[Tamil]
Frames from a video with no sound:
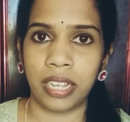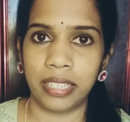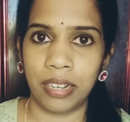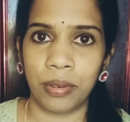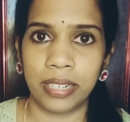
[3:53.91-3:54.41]
நான்
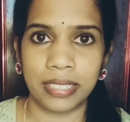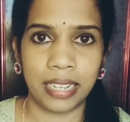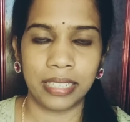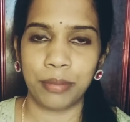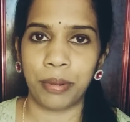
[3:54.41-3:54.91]
இதில் உங்களுக்கு
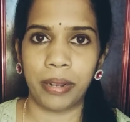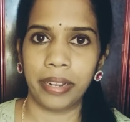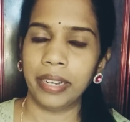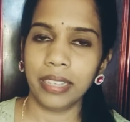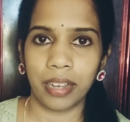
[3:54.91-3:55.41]
சஜஸ்ட்
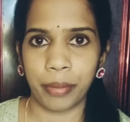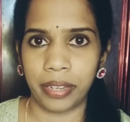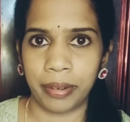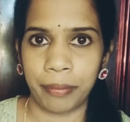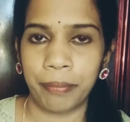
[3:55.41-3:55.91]
பண்ணுறேன்னு காமிக்கிறேன்